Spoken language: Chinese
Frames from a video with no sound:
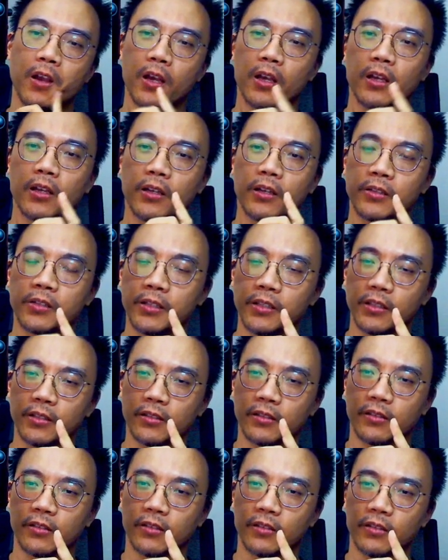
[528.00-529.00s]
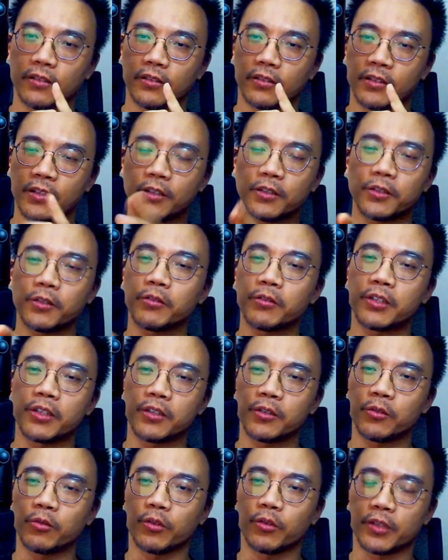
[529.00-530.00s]
可是这个受词
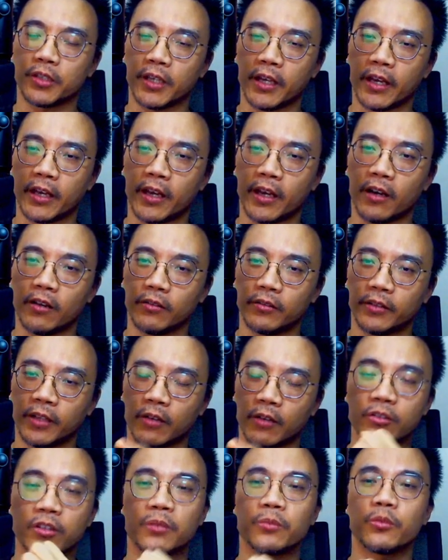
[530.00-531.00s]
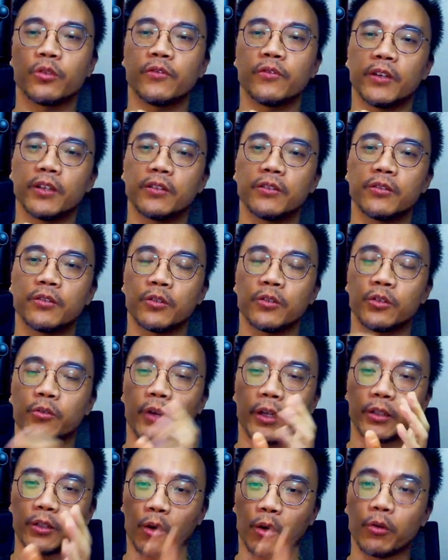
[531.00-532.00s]
是我现在要调整的部分，就是我要
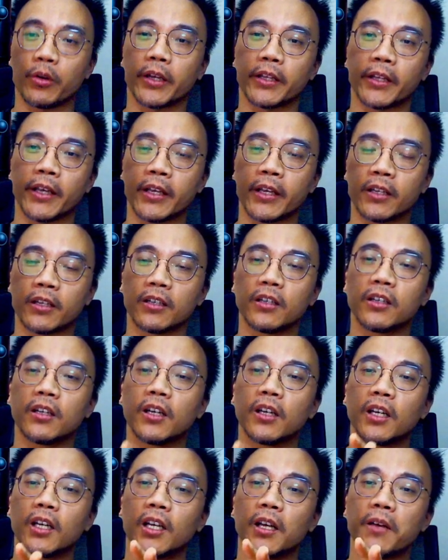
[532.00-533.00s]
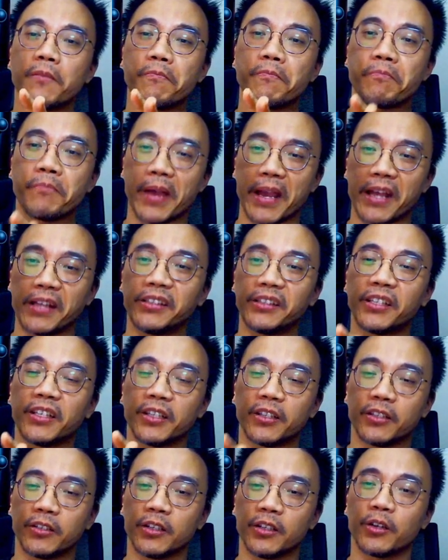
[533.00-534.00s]
投给那个媒体
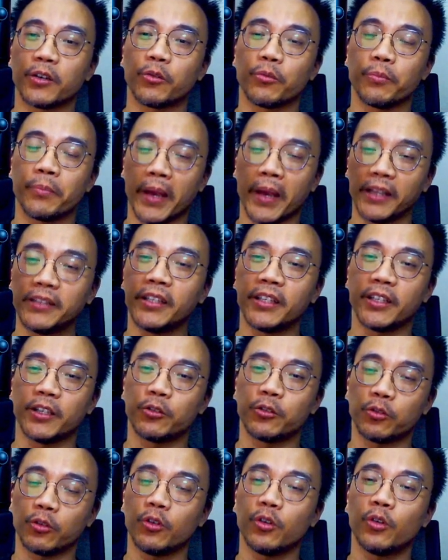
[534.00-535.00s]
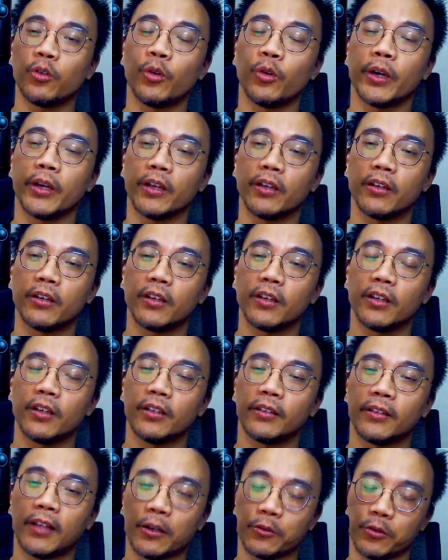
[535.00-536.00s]
认媒体说会
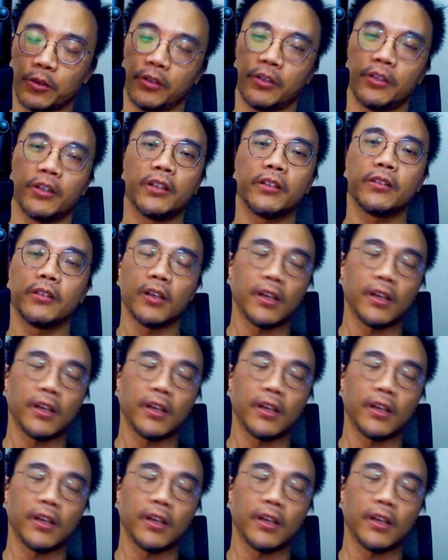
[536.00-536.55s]
当选的人，